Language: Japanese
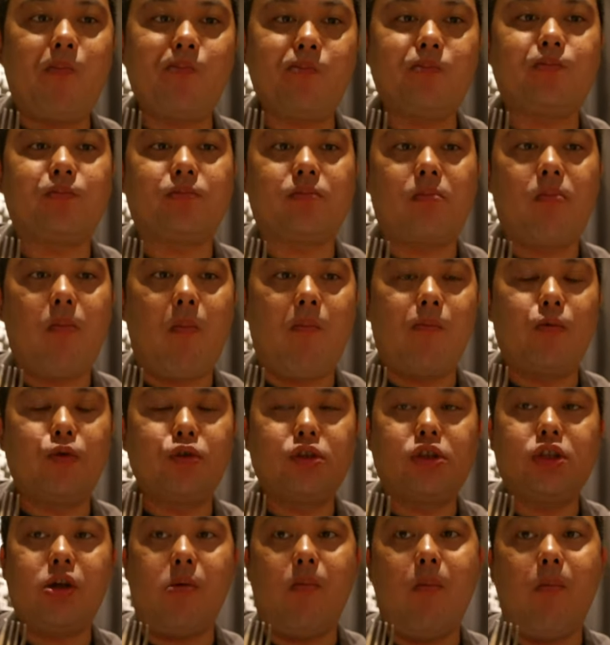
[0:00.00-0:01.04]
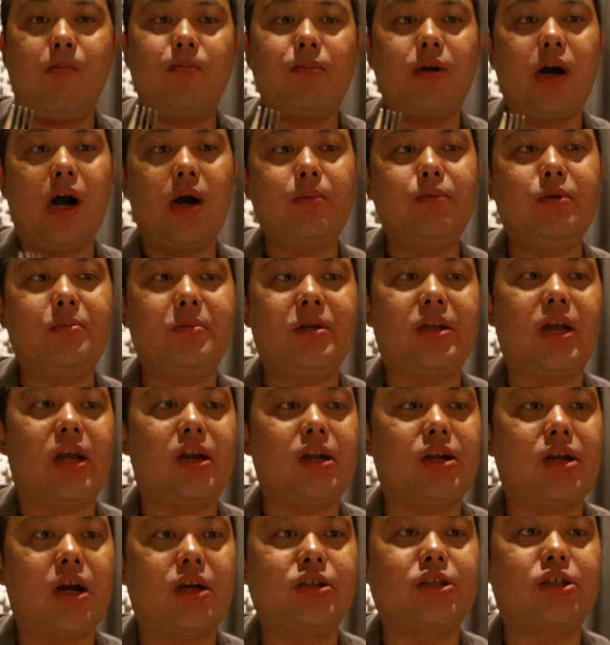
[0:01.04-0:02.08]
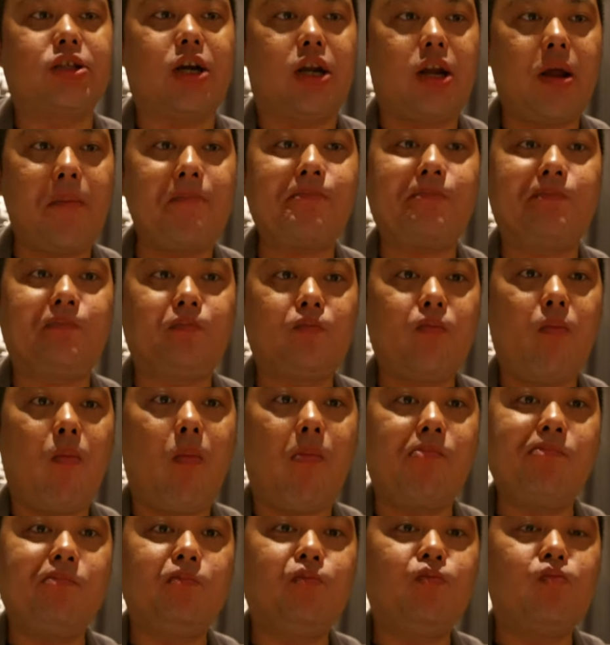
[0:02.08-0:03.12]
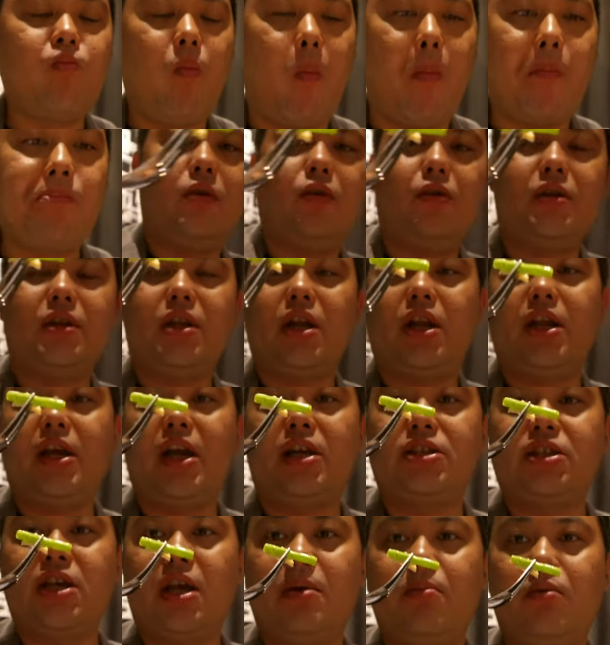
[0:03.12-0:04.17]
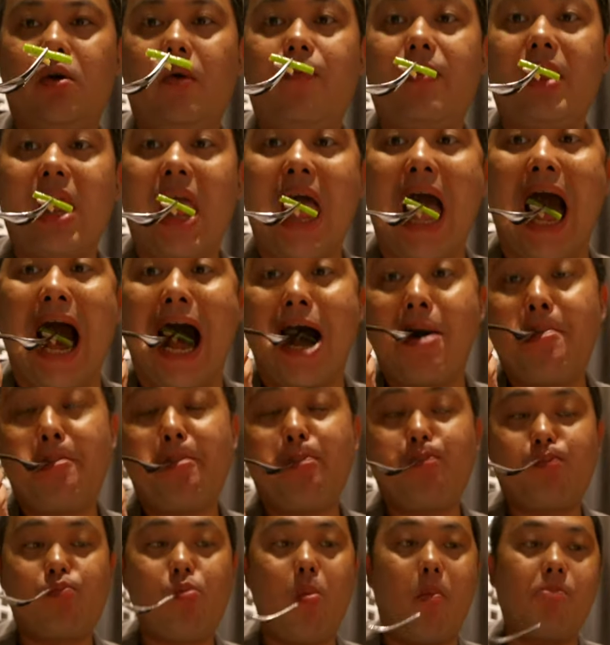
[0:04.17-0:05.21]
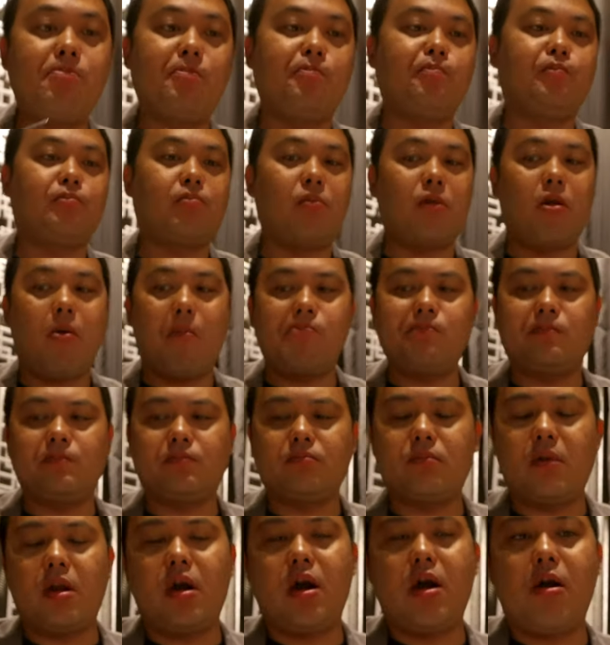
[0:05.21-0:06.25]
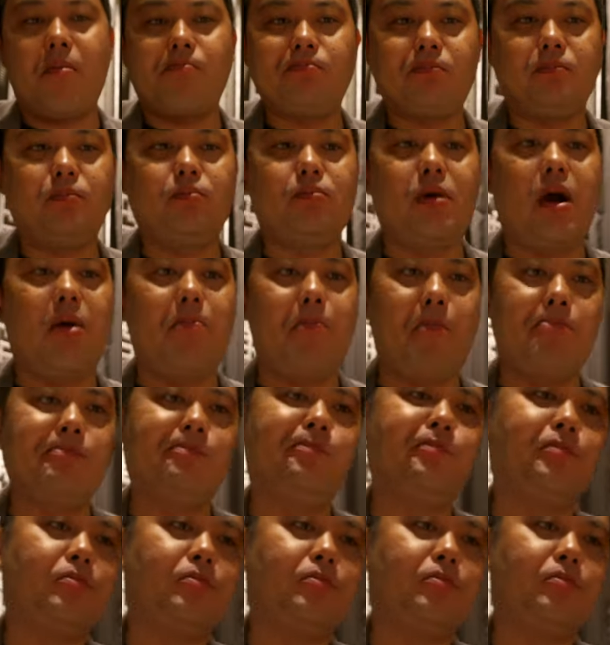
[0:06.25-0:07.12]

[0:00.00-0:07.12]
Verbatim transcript: ん美味しいハムみたいな感じかなこういったね野菜もうんああうまい